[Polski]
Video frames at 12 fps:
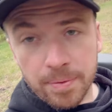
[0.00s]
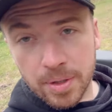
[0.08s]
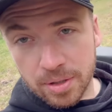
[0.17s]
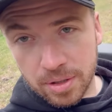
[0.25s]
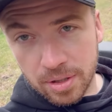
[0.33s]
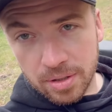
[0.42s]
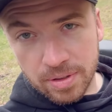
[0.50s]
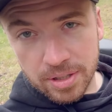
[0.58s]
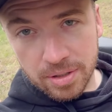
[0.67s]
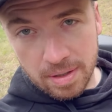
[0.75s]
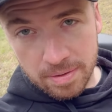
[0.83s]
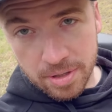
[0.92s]
No to
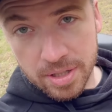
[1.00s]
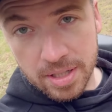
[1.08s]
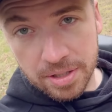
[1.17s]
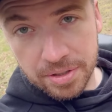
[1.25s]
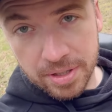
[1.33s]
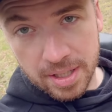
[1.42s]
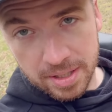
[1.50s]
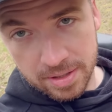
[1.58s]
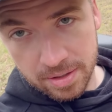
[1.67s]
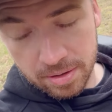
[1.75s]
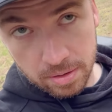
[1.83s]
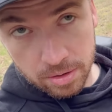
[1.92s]
właśnie mam 16 lat, na
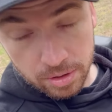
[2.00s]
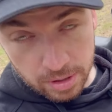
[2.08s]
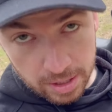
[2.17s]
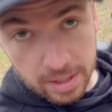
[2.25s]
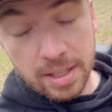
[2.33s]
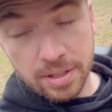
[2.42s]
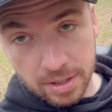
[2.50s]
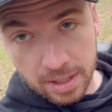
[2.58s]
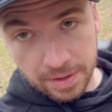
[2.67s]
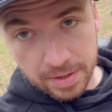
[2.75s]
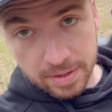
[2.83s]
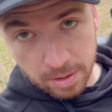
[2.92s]
14
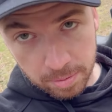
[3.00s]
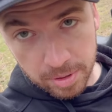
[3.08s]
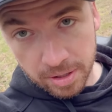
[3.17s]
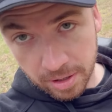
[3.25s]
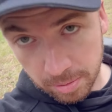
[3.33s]
lat na zrobienie tego